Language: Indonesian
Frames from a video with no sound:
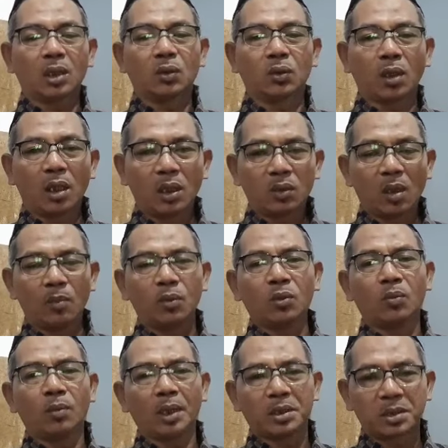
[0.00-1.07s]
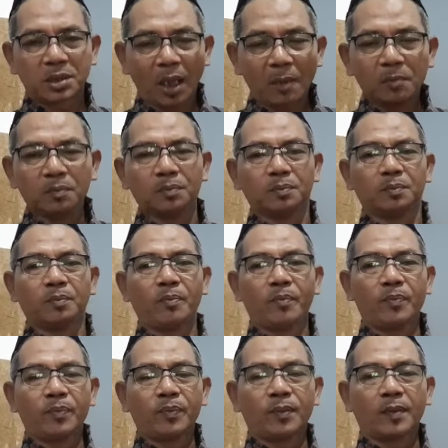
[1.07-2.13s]
satu kali 24 jam
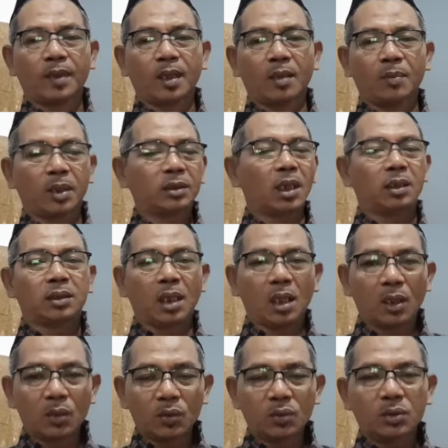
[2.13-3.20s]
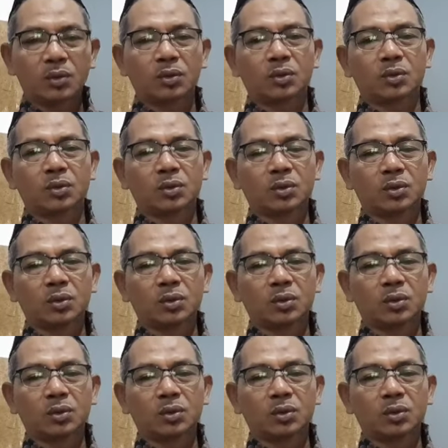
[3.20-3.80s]
bertadarus.